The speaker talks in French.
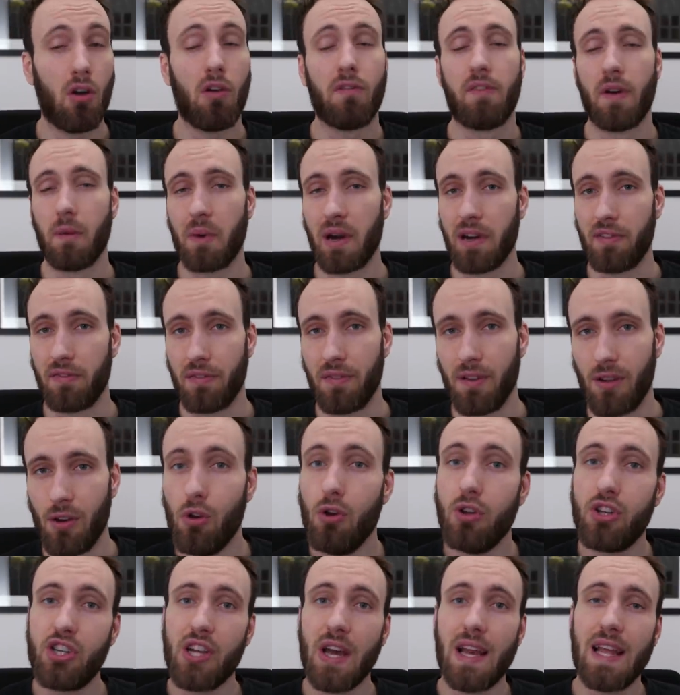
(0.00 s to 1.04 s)
Enfin bref,
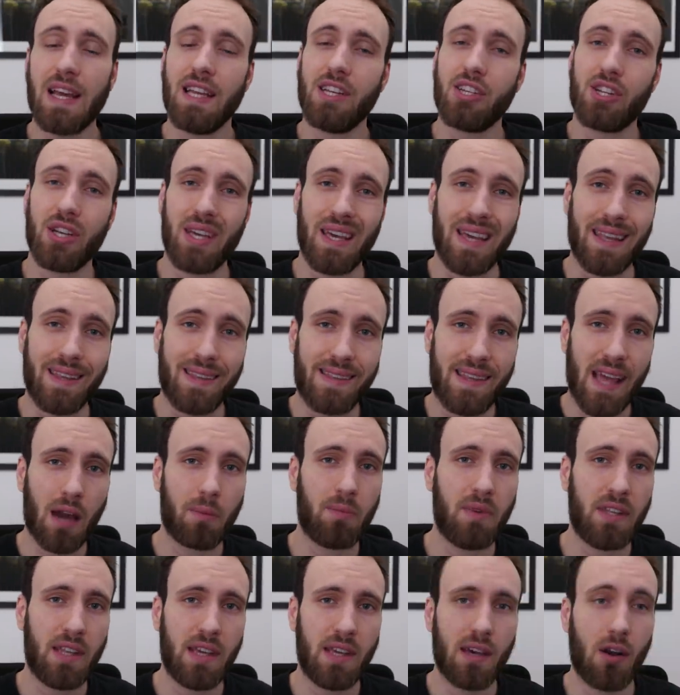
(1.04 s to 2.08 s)
le challenge est
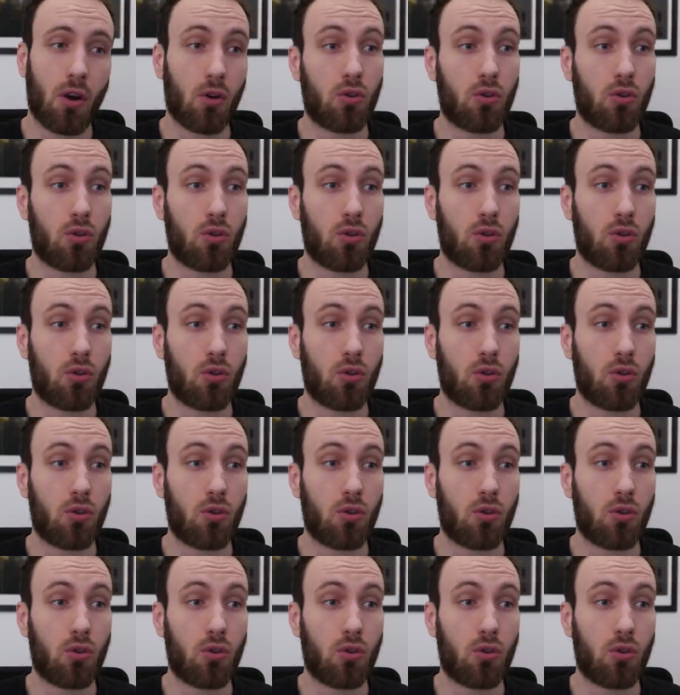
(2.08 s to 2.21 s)
terminé.